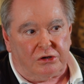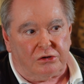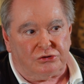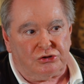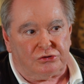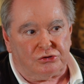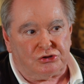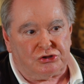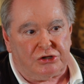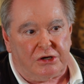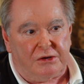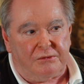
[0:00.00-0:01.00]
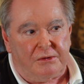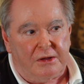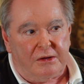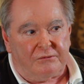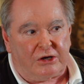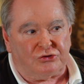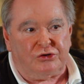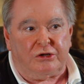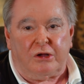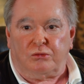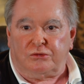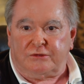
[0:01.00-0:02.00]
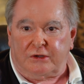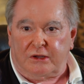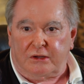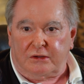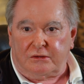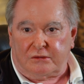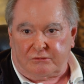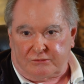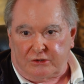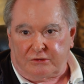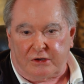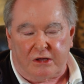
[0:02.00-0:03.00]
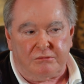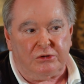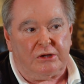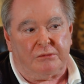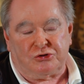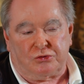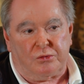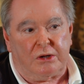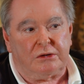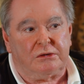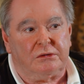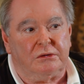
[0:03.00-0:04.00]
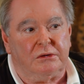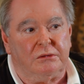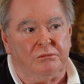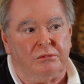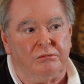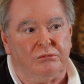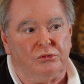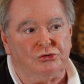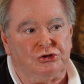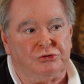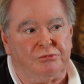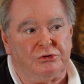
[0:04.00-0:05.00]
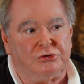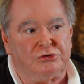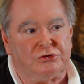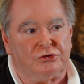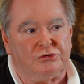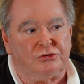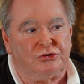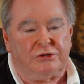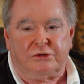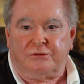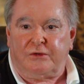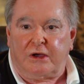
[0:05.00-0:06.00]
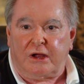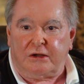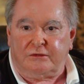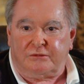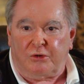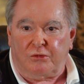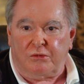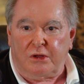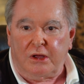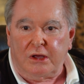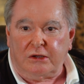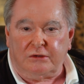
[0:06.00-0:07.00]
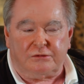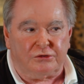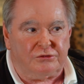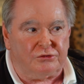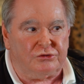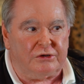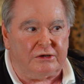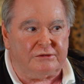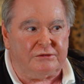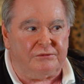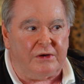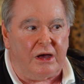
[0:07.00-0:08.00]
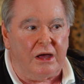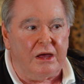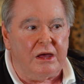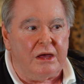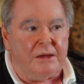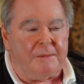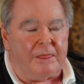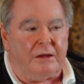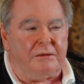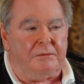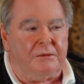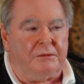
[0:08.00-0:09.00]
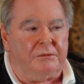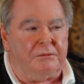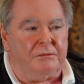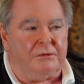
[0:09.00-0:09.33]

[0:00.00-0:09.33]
Chodzi o to, że w każdej nauce, w tej chemii na przykład, y, musi być coś, co się nazywa charyzmą i coś, co się nazywa y,